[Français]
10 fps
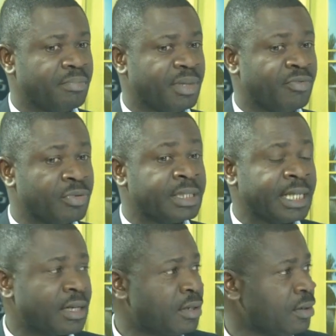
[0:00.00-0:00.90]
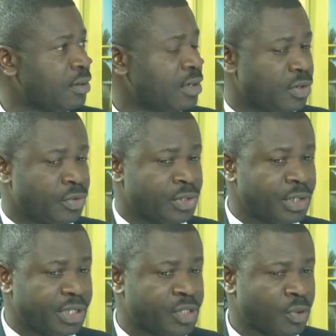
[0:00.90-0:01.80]
il voudrait que
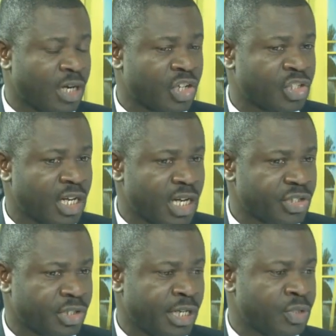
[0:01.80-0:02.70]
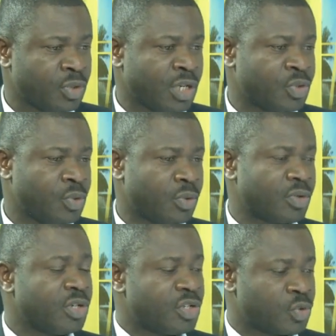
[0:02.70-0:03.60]
ceux qui sont en charge de l'éducation
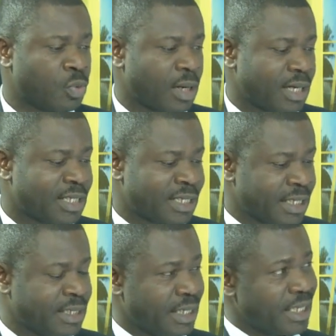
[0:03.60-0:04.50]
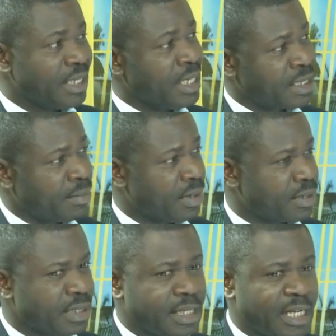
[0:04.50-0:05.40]
soient traités
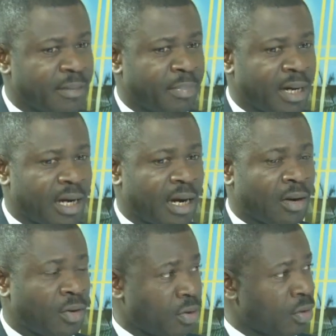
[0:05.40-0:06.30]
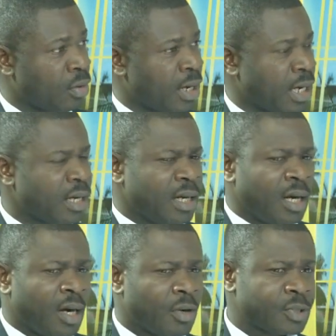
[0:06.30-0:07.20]
décemment, ce qui n'est pas encore le cas.
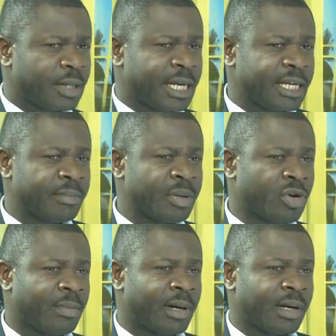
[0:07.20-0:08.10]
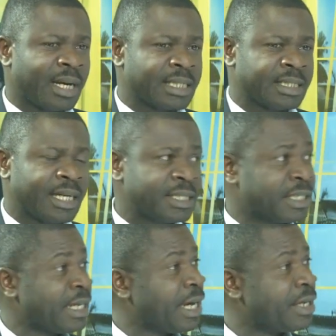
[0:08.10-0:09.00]
Lorsqu'on regarde un peu comment l'enseignant est
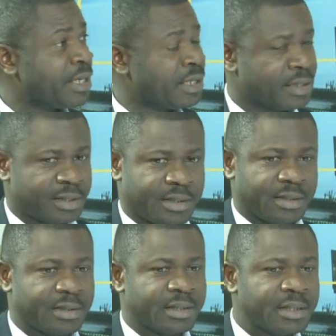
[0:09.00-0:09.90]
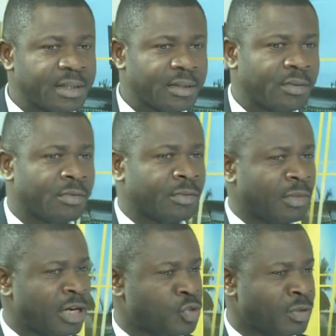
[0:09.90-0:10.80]
traité ailleurs, euh,
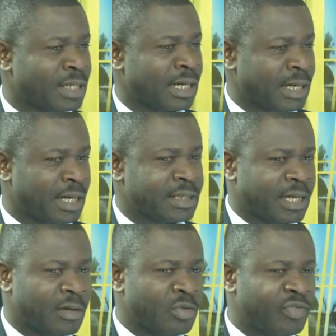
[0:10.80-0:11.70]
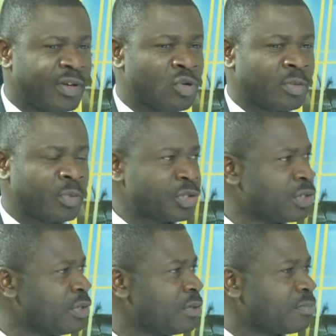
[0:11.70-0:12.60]
on a souvent tendance à nous faire le reproche
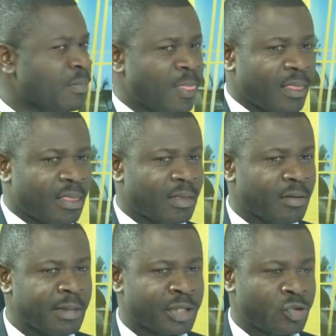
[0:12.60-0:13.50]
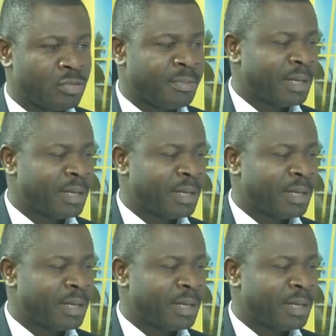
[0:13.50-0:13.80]
de, mettre sur le même